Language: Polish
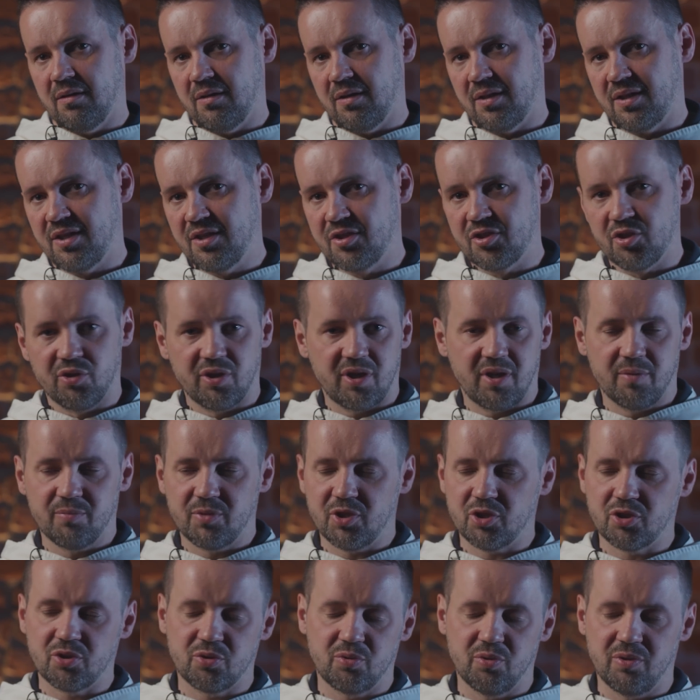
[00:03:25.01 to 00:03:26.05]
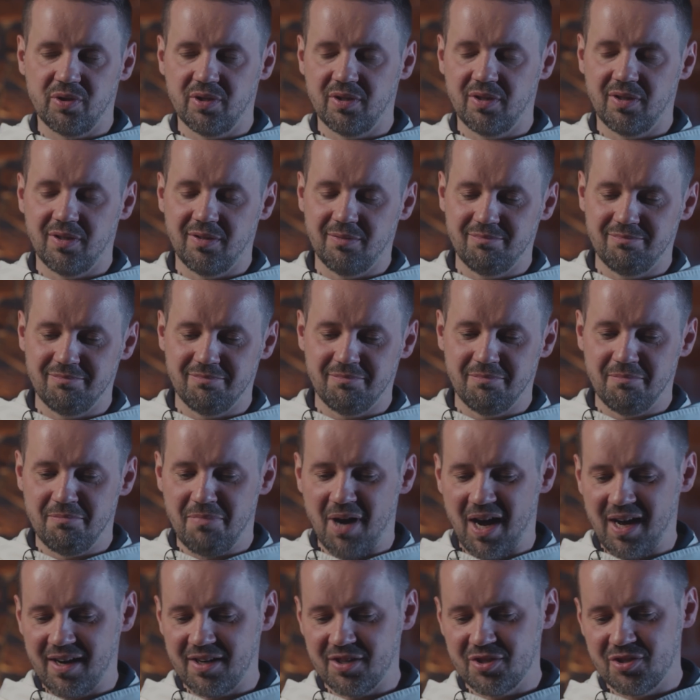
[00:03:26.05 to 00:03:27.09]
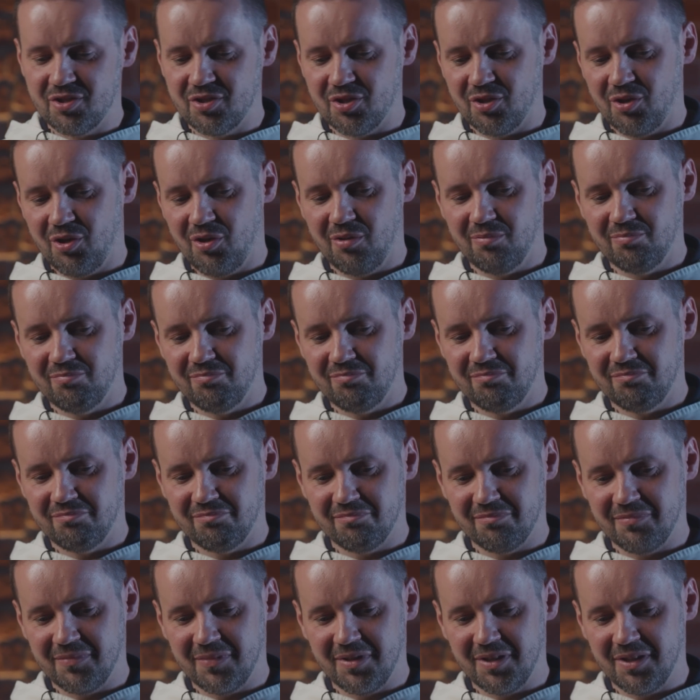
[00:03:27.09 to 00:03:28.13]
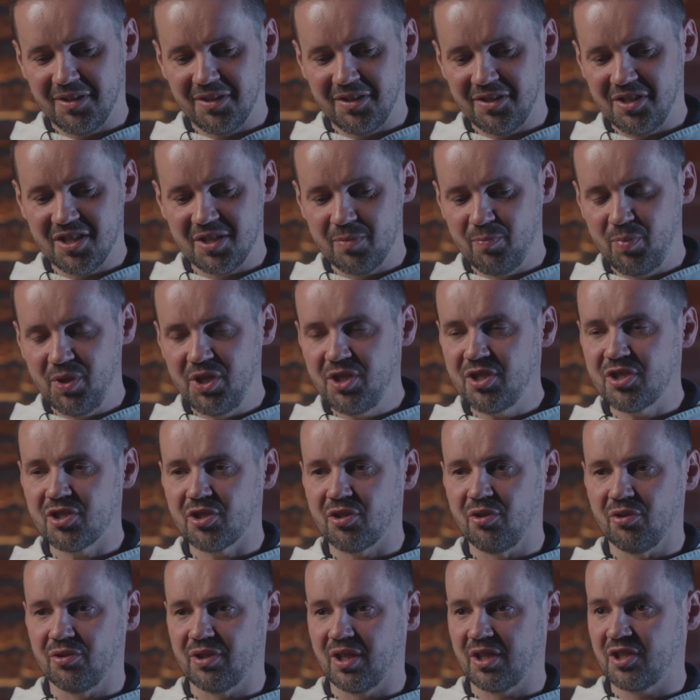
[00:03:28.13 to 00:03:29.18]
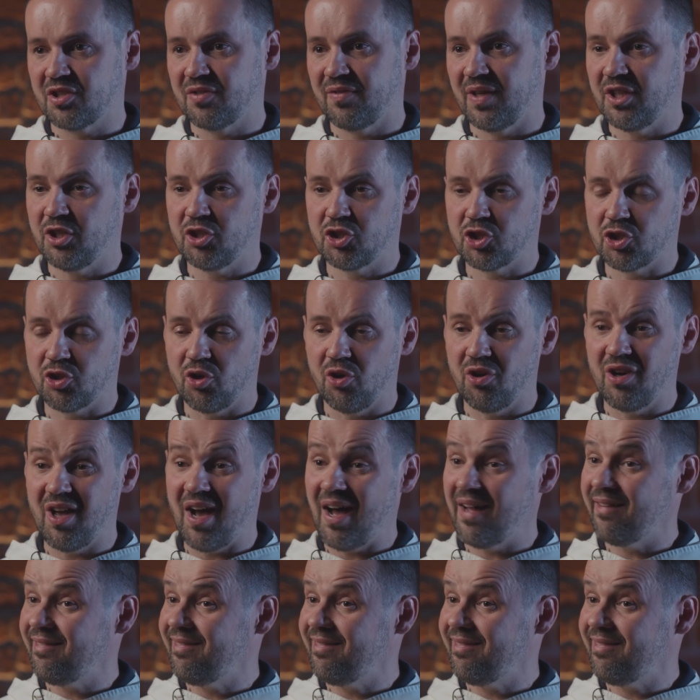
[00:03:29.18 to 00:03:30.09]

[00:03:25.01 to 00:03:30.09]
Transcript: historykiem też, który bardzo E, jest blisko tak zwanej szkole